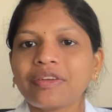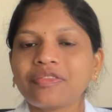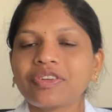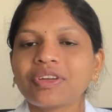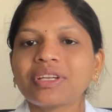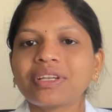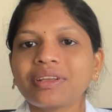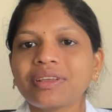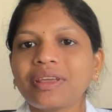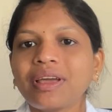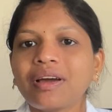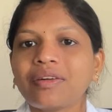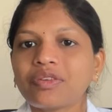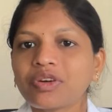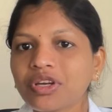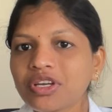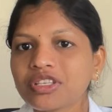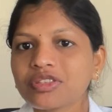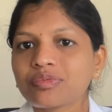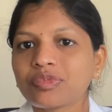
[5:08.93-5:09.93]
ఎఫెక్ట్ అయ్యే
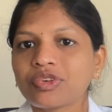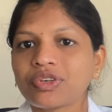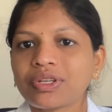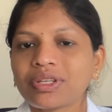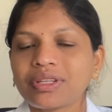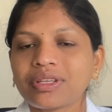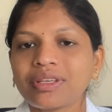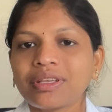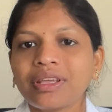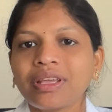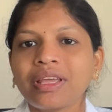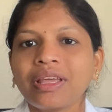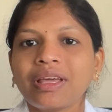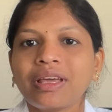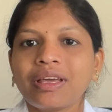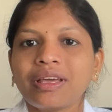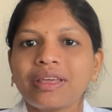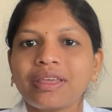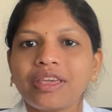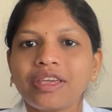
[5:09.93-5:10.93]
అవకాశం ఉంటుంది
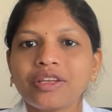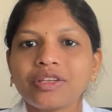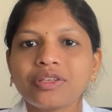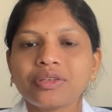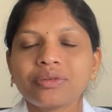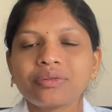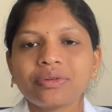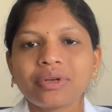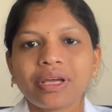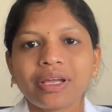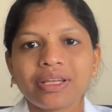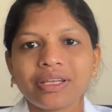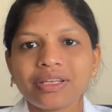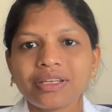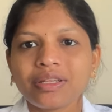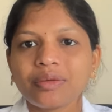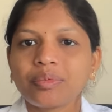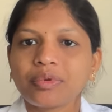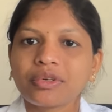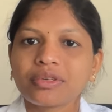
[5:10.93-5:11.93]
ఎయిటీ టు
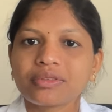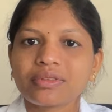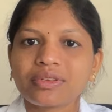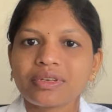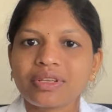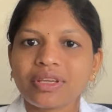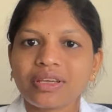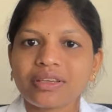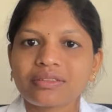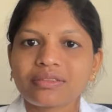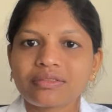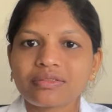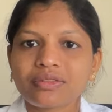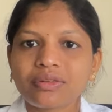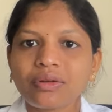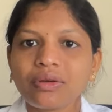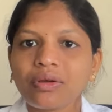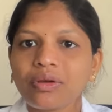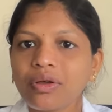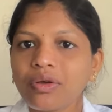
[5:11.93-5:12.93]
నైంటీ పర్సెంట్
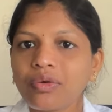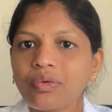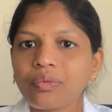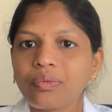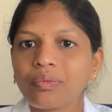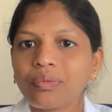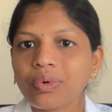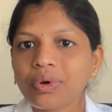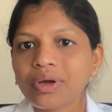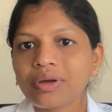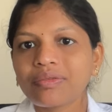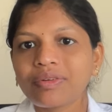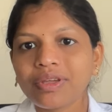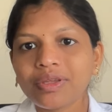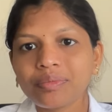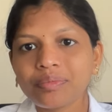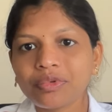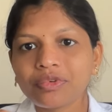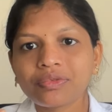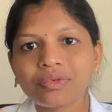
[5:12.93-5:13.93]
కేసెస్లో
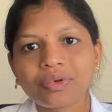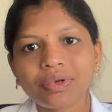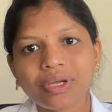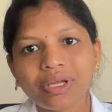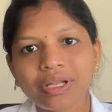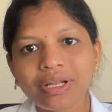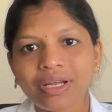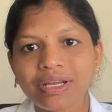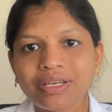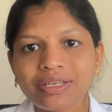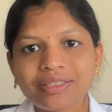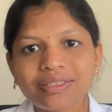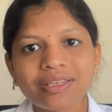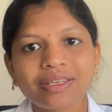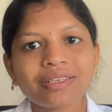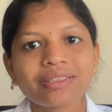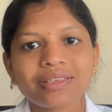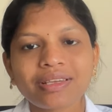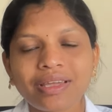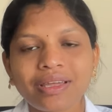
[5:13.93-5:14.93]
ఒకవైపు రైట్
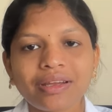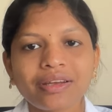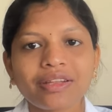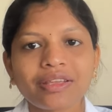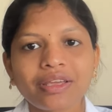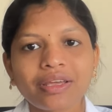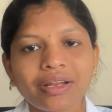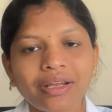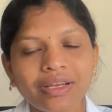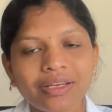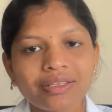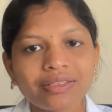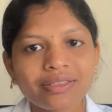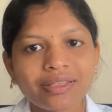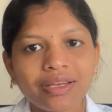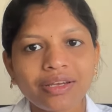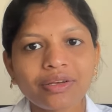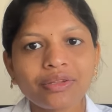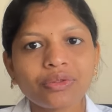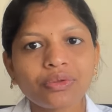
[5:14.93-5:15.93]
సైడ్ సయాటిక రైట్
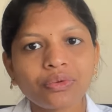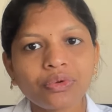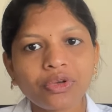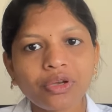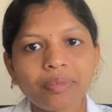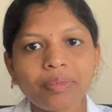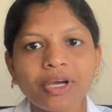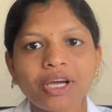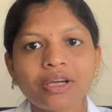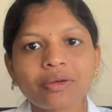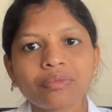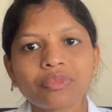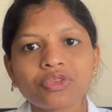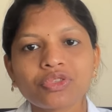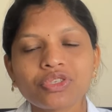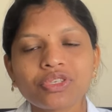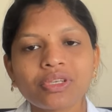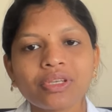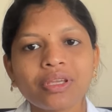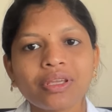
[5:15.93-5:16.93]
సైడ్ తుంటి భాగం
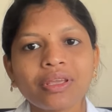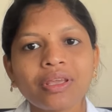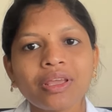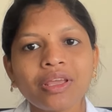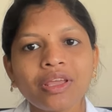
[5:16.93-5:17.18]
నుంచి